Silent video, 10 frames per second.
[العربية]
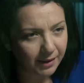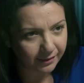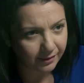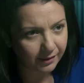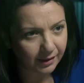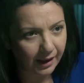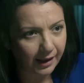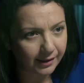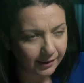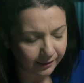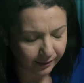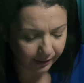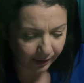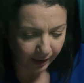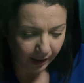بلدك إلى
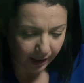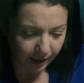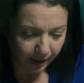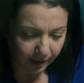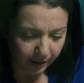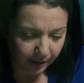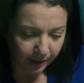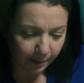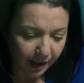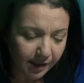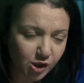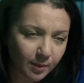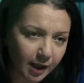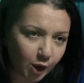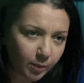عائلتك لما يجب
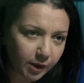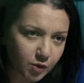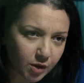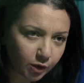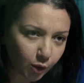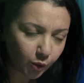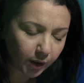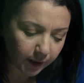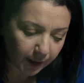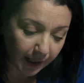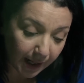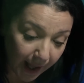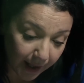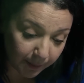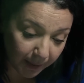عليهم أن يصدقونك
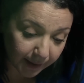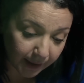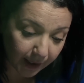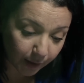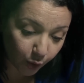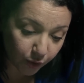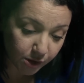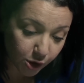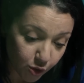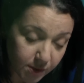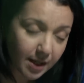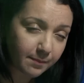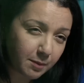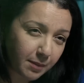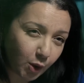الآن بعد أن كنت جزءا
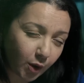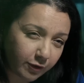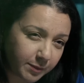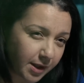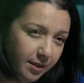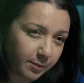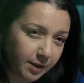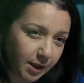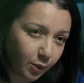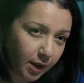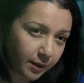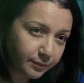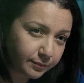مما يعرف بتنظيم الدولة؟